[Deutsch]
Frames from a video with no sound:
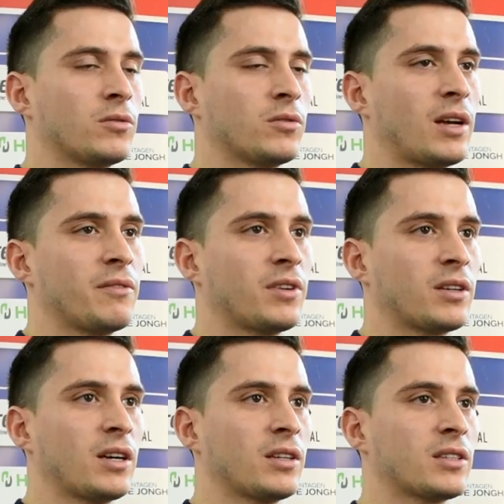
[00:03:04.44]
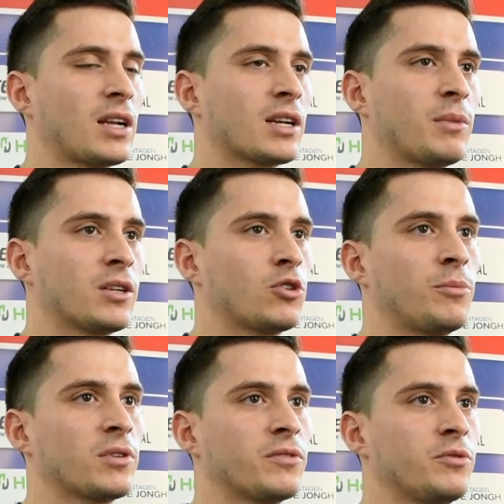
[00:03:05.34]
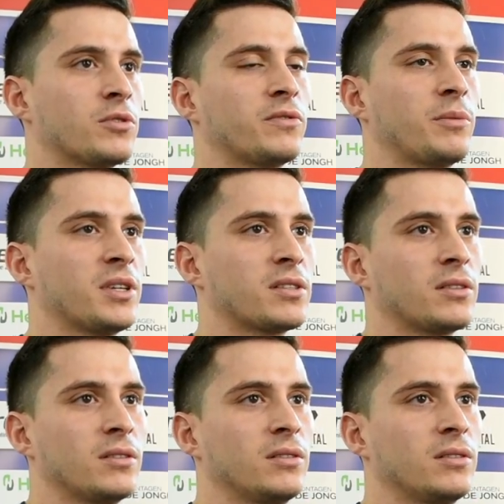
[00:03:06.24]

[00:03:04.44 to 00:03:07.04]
und einfach ja, das allgemeine Körpergefühl zu verbessern.